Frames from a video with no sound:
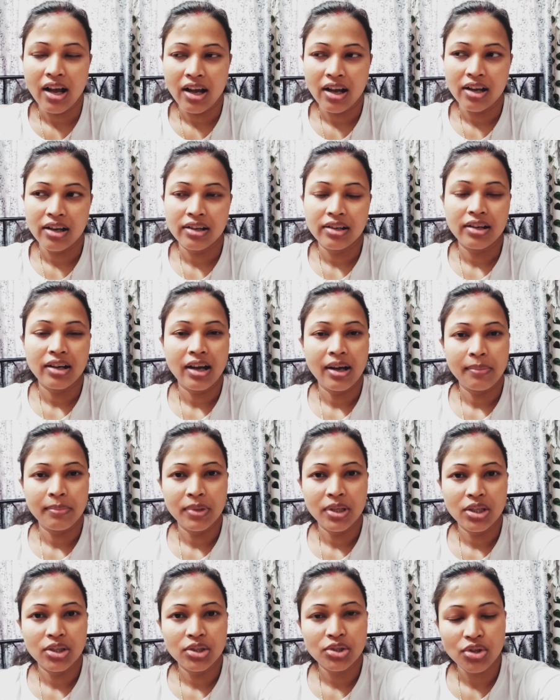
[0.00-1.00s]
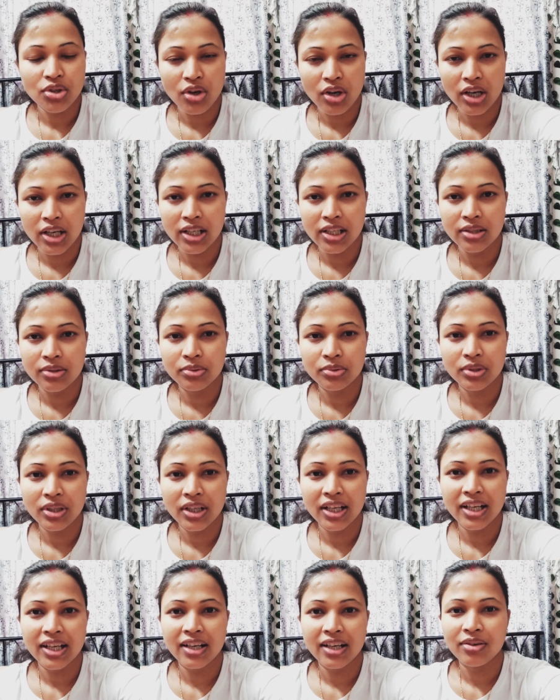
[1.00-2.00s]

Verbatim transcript: আর আমিও সকালে উঠে